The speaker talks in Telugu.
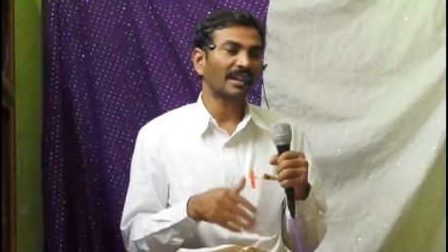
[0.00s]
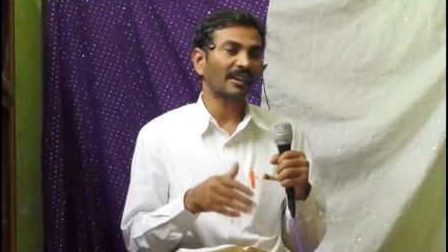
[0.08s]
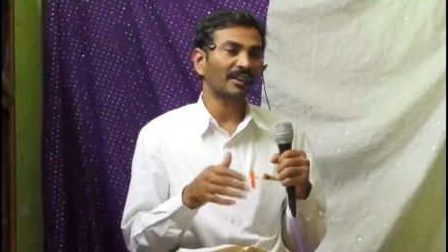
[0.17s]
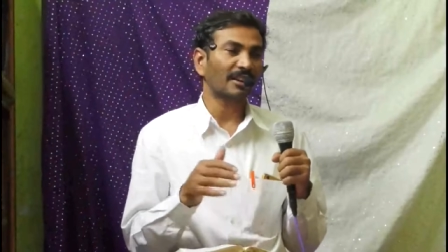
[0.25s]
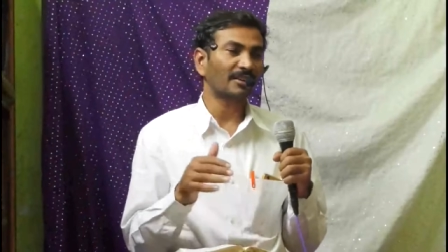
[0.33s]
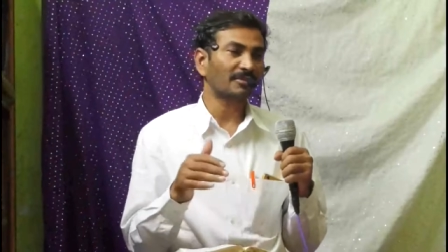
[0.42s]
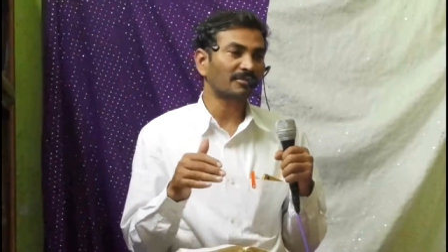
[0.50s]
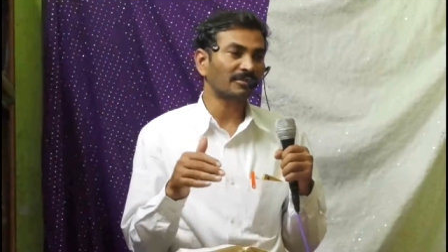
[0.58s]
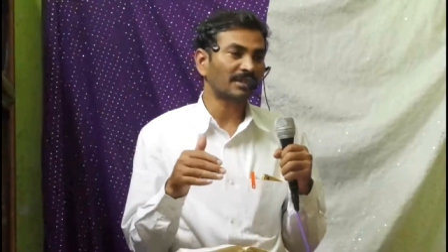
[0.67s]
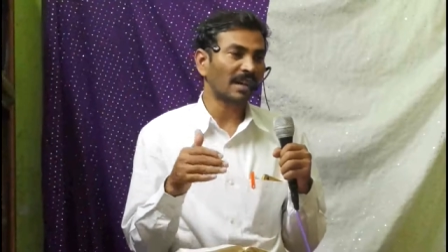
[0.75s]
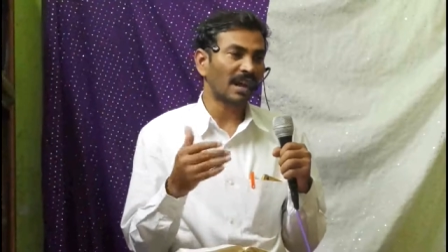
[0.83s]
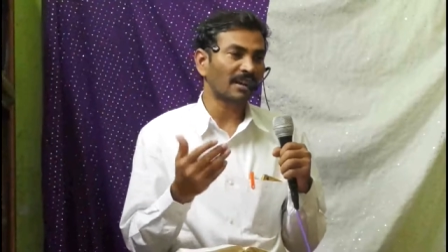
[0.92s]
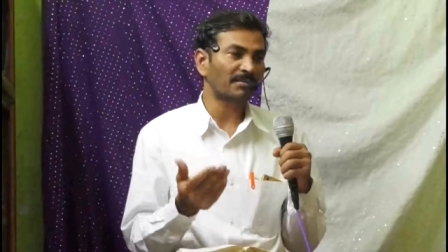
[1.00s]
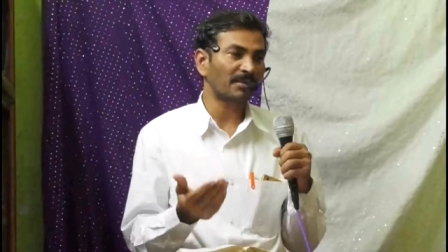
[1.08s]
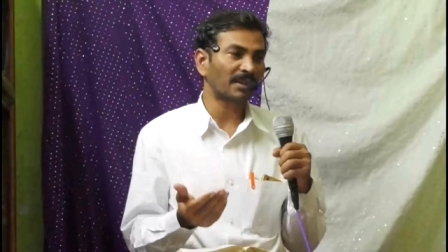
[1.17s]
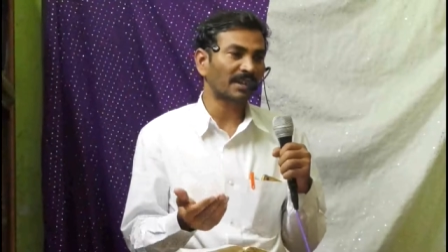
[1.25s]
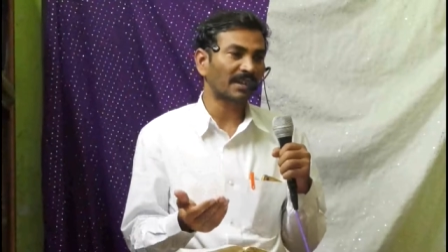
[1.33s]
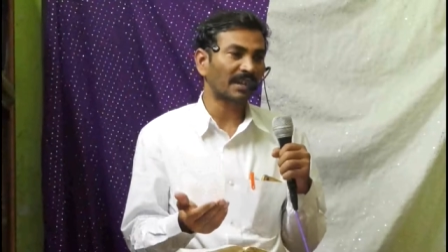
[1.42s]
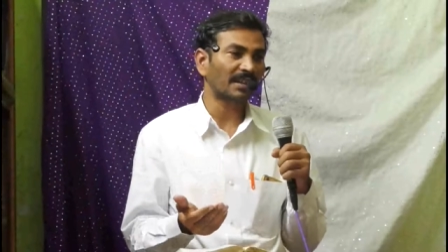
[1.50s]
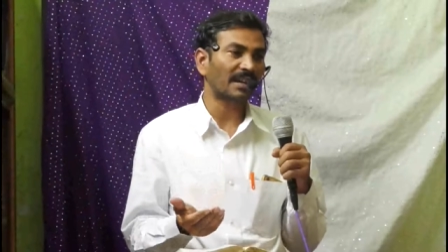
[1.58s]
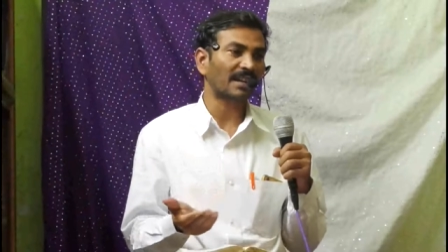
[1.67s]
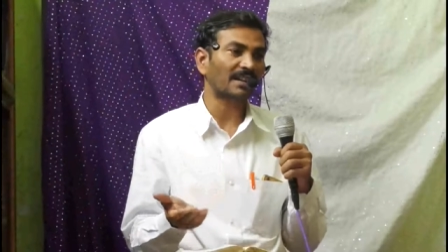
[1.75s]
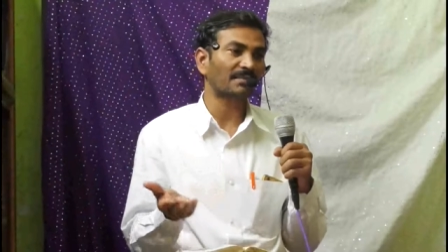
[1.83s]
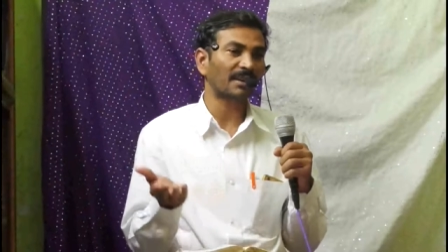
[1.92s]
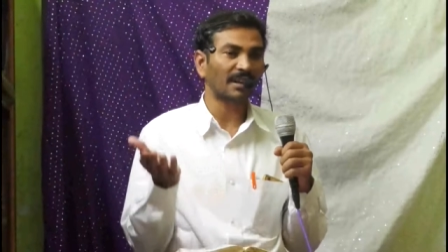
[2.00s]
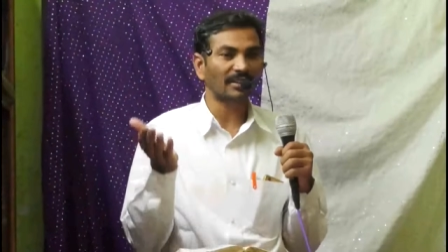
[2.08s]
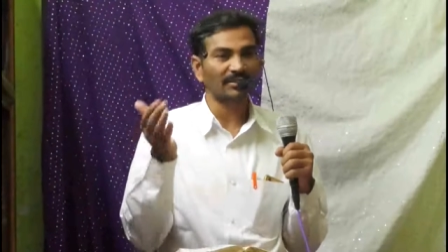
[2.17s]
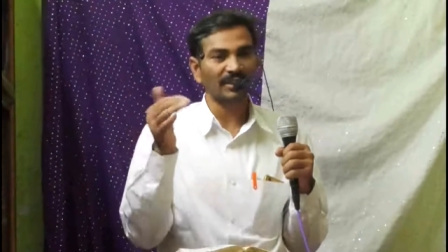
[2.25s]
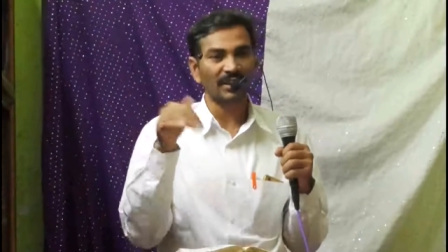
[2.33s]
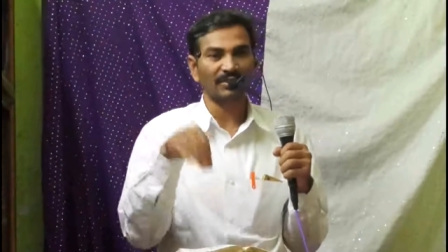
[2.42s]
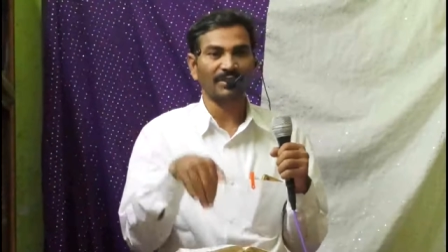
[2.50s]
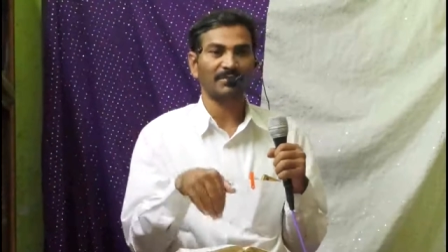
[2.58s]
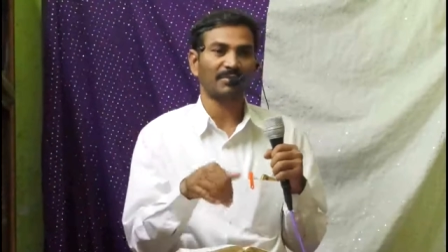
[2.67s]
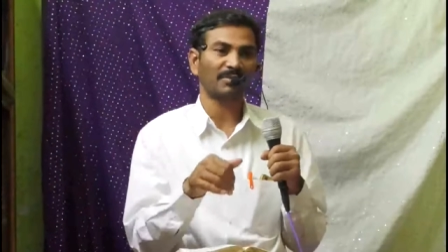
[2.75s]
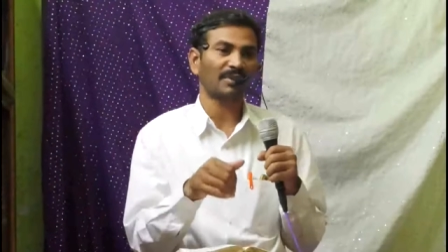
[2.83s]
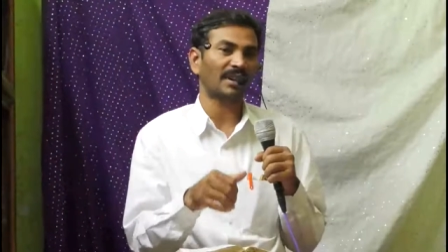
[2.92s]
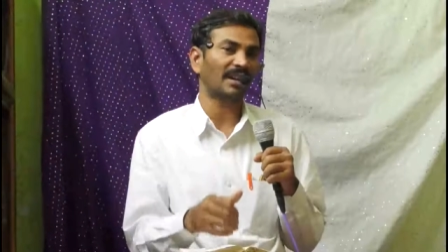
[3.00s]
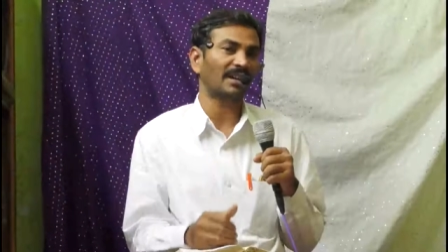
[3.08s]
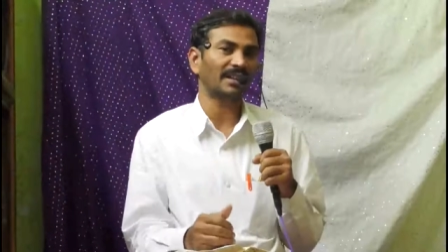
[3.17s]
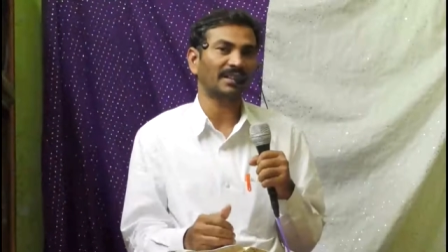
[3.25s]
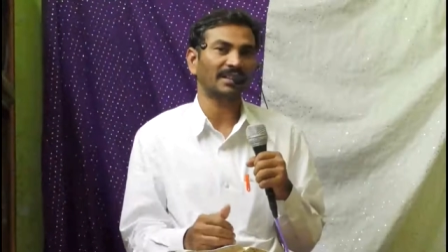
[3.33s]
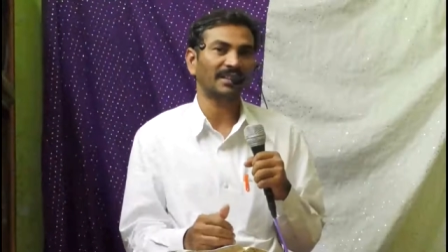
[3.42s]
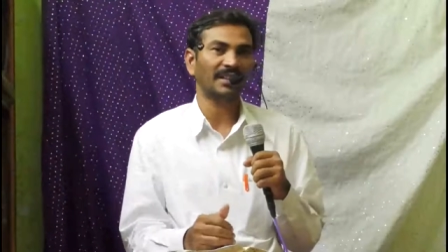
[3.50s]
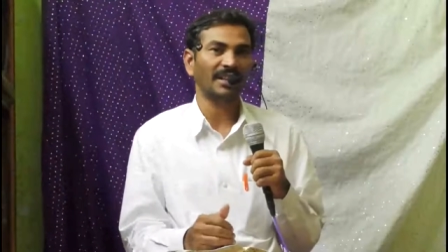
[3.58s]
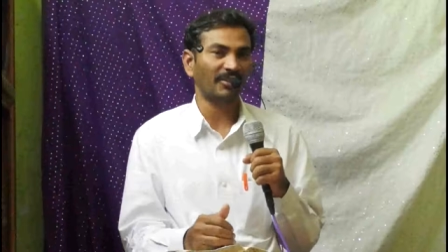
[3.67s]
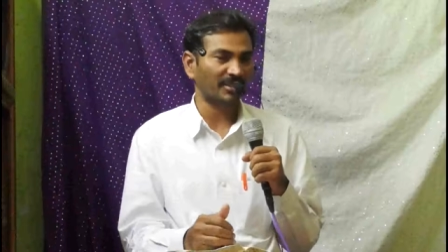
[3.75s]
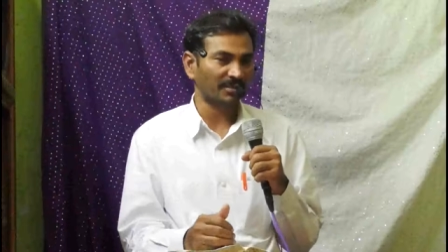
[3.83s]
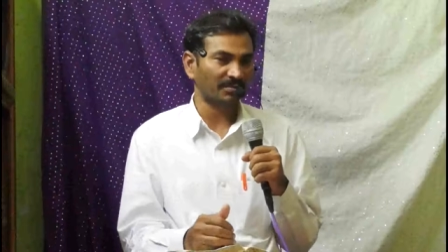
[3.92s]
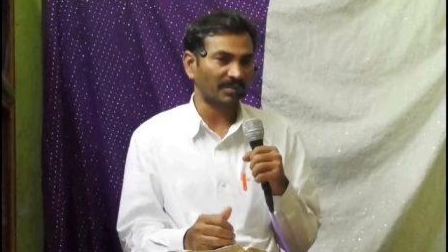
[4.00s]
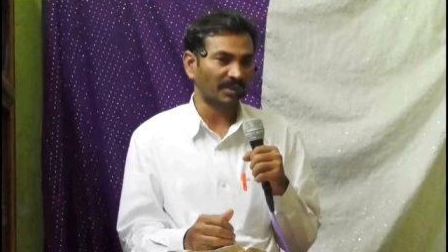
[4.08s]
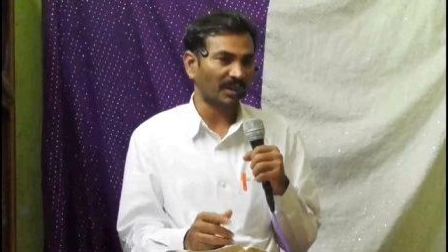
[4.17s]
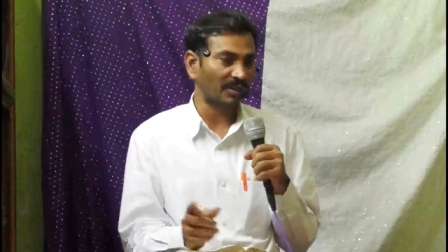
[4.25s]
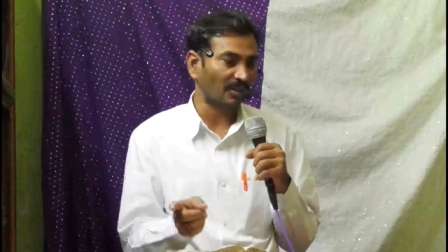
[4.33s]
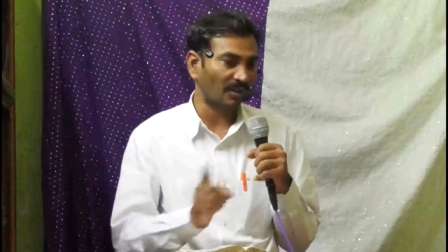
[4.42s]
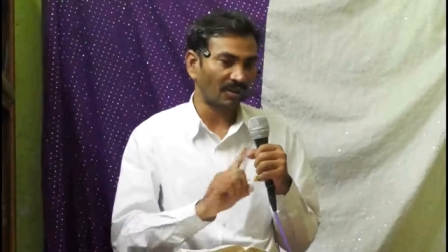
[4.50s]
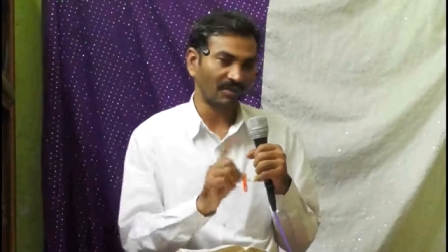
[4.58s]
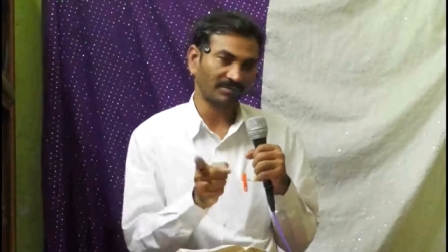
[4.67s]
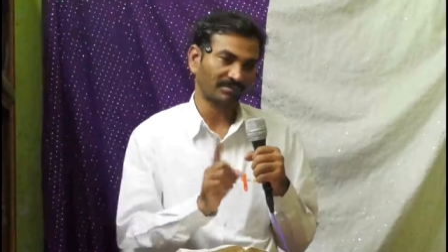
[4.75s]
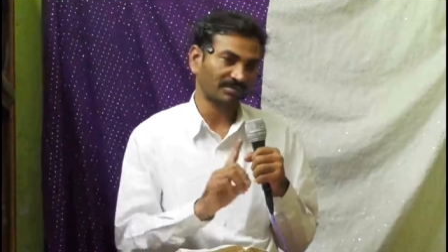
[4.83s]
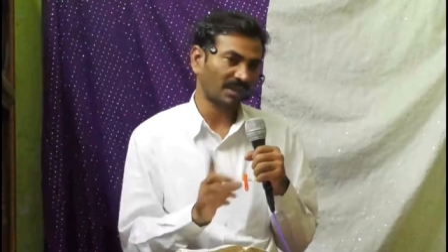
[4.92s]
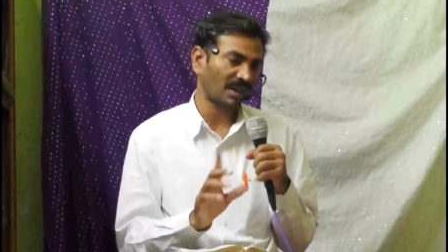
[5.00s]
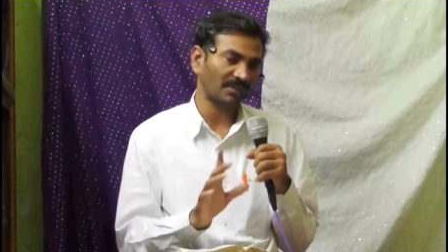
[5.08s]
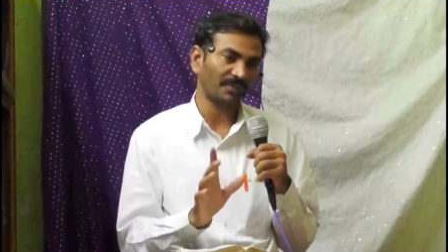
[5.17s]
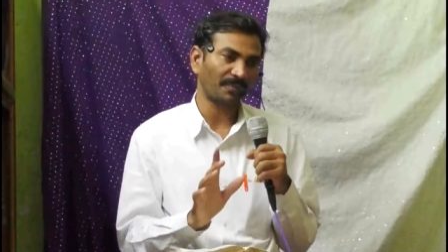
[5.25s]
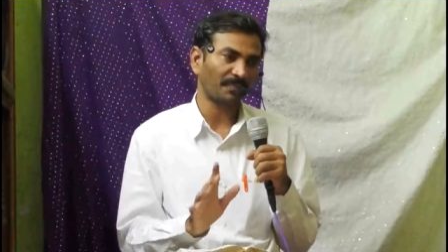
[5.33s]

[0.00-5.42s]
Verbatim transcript: ఇల్లు కట్టుకుంటుంటే ఆగిపోయింది కదా అది కట్టబడినందుకు దేవుడిని నమ్ముకున్నానండి ఏవో చెప్తుంటారు నో కాదు